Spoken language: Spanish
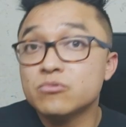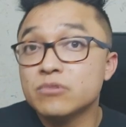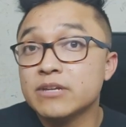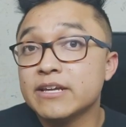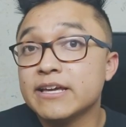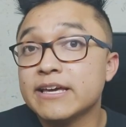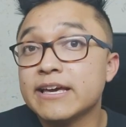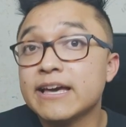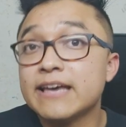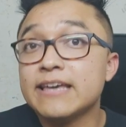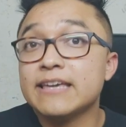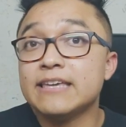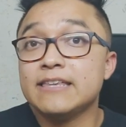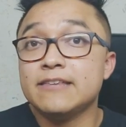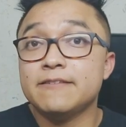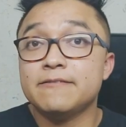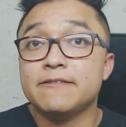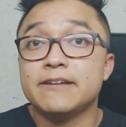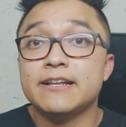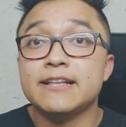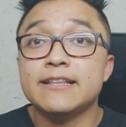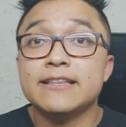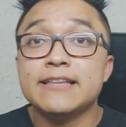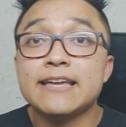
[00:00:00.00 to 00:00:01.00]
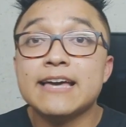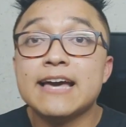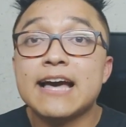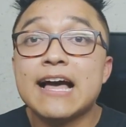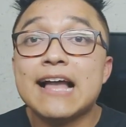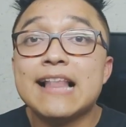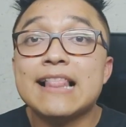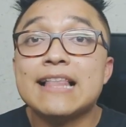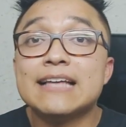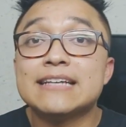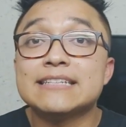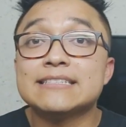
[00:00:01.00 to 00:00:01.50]
única y diferente
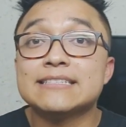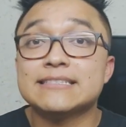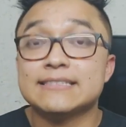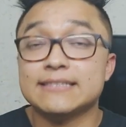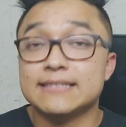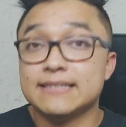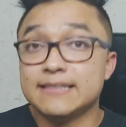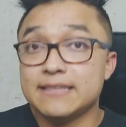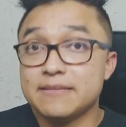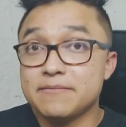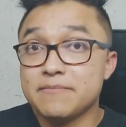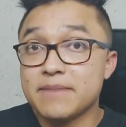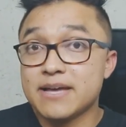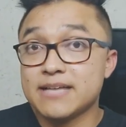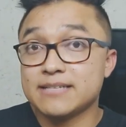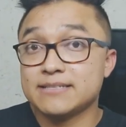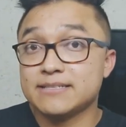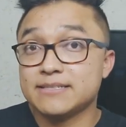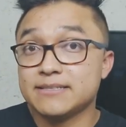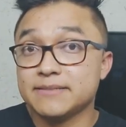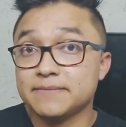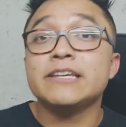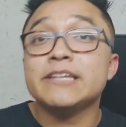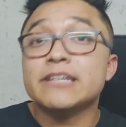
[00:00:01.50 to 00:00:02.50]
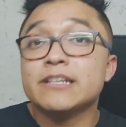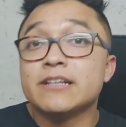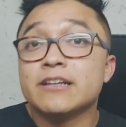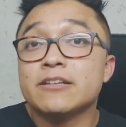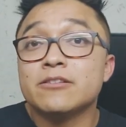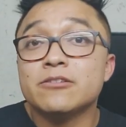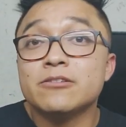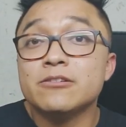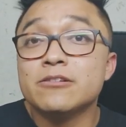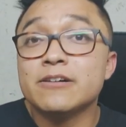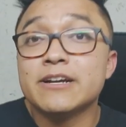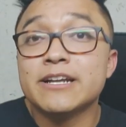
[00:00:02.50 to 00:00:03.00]
a las demás. Y el que
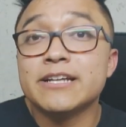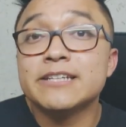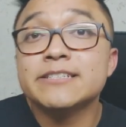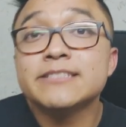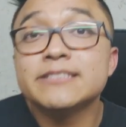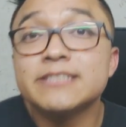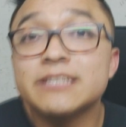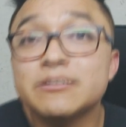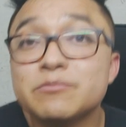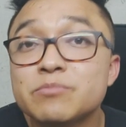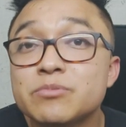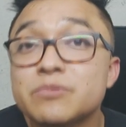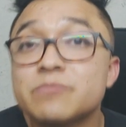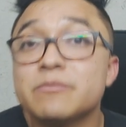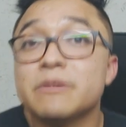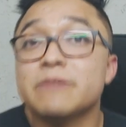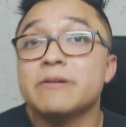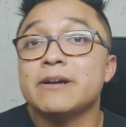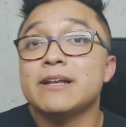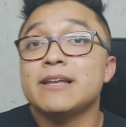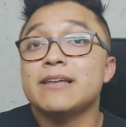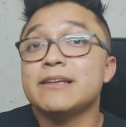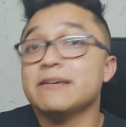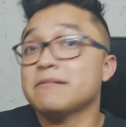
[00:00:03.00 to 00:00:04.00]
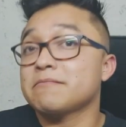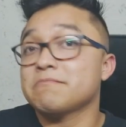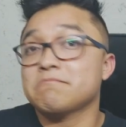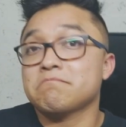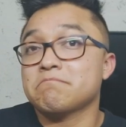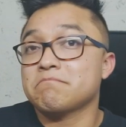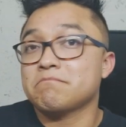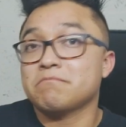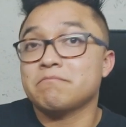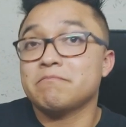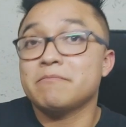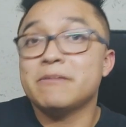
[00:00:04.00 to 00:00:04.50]
no lo crea así, pues me vale,
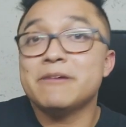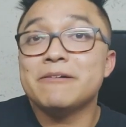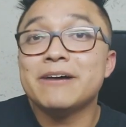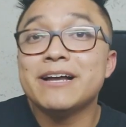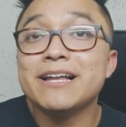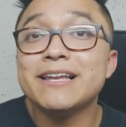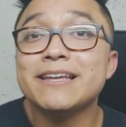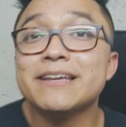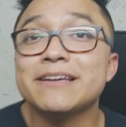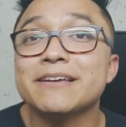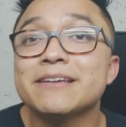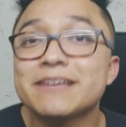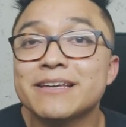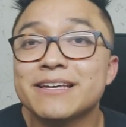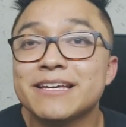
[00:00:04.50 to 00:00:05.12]
me vale.